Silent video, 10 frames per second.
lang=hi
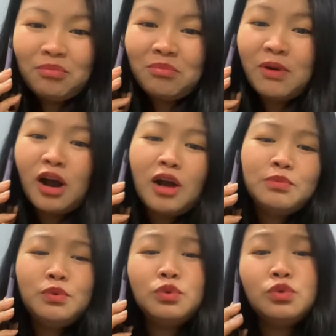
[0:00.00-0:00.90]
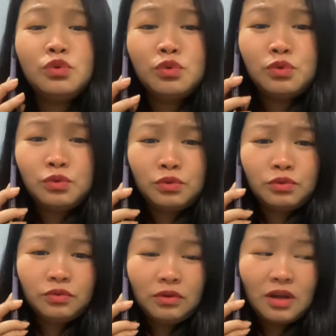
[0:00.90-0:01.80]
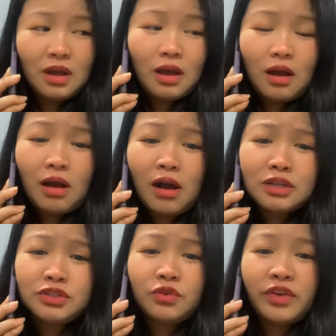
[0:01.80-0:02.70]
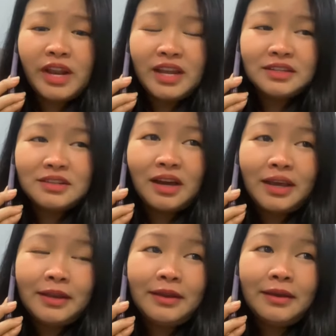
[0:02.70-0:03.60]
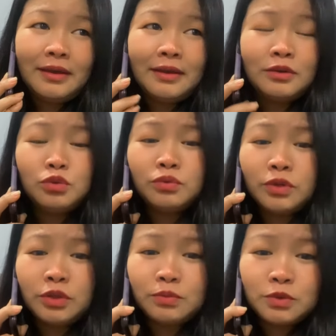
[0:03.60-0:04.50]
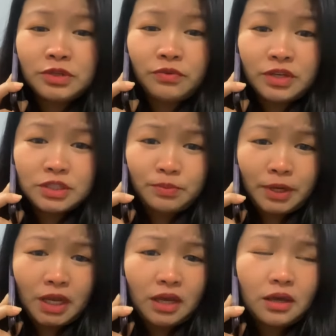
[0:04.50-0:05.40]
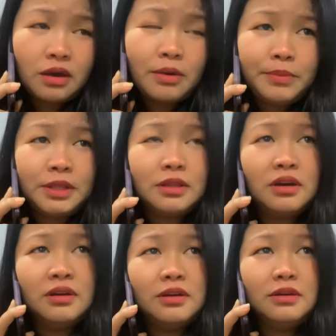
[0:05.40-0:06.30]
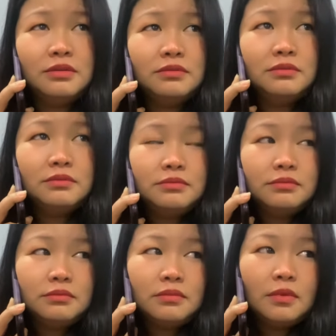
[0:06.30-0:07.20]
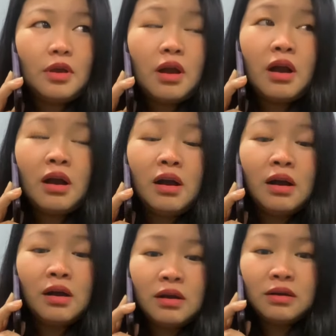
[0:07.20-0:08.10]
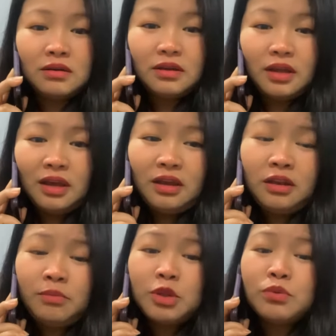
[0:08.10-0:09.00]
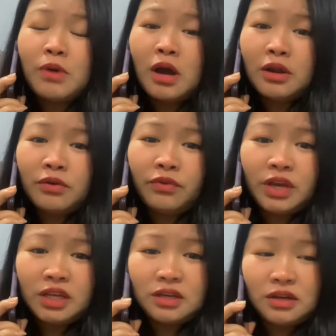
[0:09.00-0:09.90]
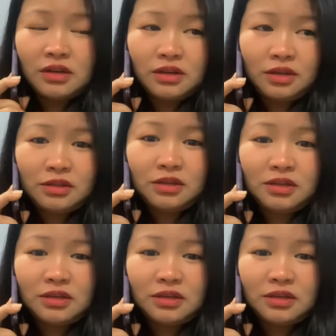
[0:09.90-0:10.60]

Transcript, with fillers: बाबू आज तो वैलेंटाइन डे है ना तुमने तो मुझे वेज भी नहीं किया अभी तक हाँ नहीं मैं तुम्हारा वेट कर रही थी